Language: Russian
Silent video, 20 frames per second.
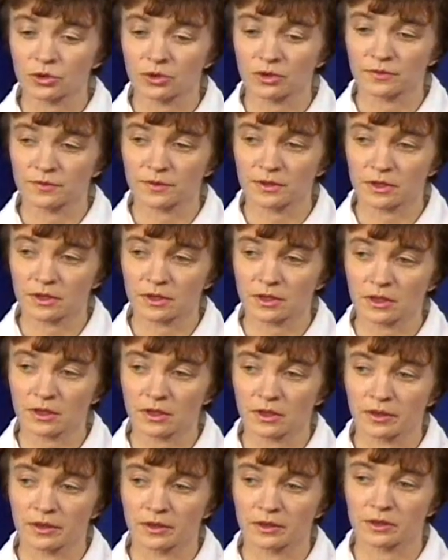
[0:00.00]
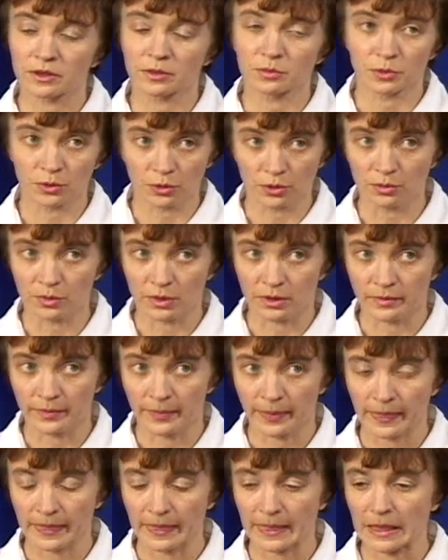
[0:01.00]
что все симптомы,
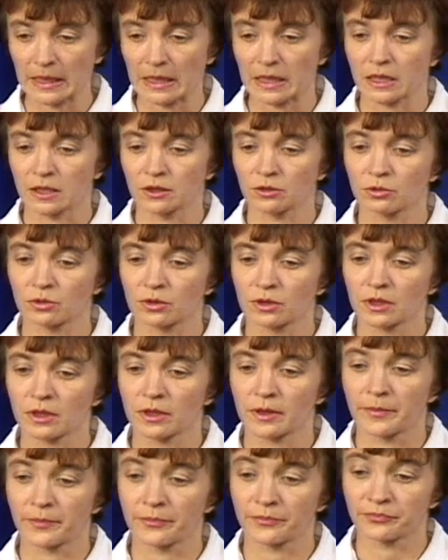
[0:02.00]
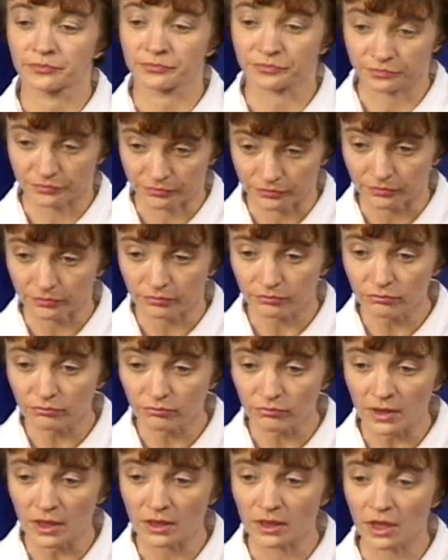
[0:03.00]
которые
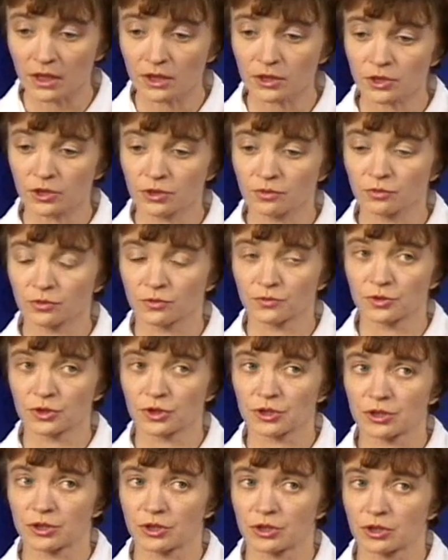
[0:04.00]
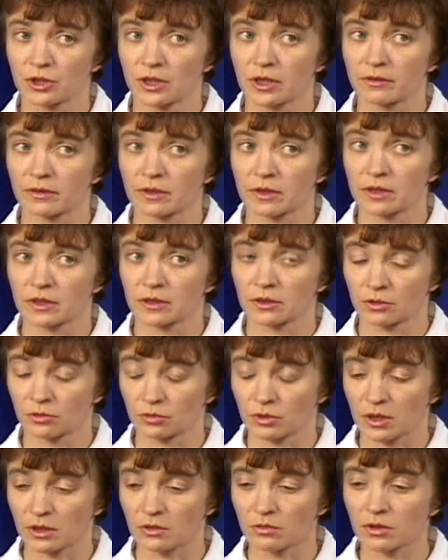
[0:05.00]
наличествуют в жизни человека
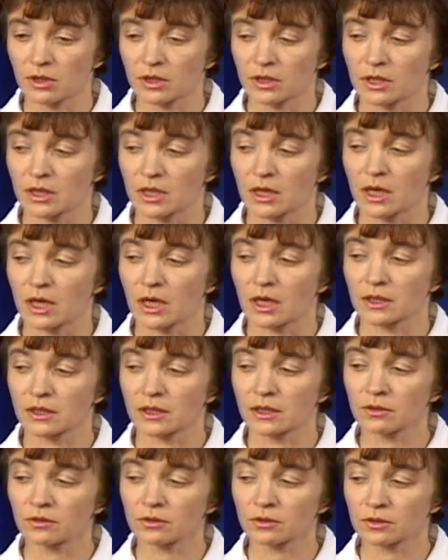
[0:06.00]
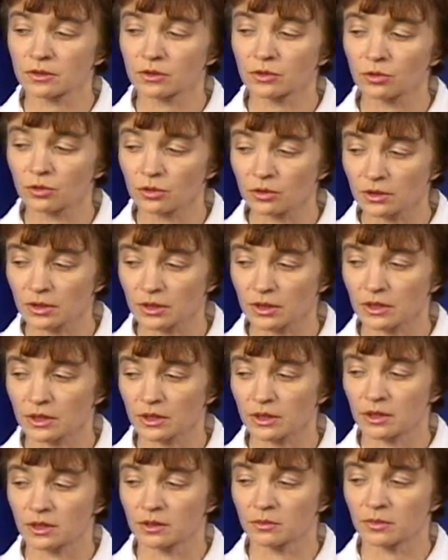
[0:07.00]
трудоголика, они сходны
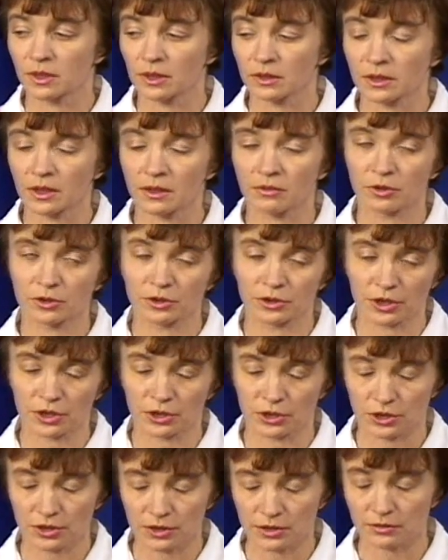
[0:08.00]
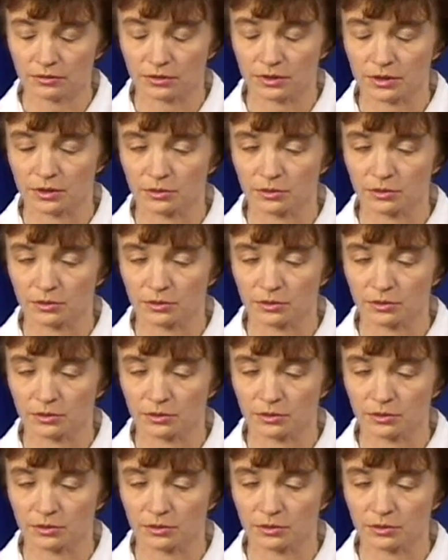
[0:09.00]
и, мало того, они тождественны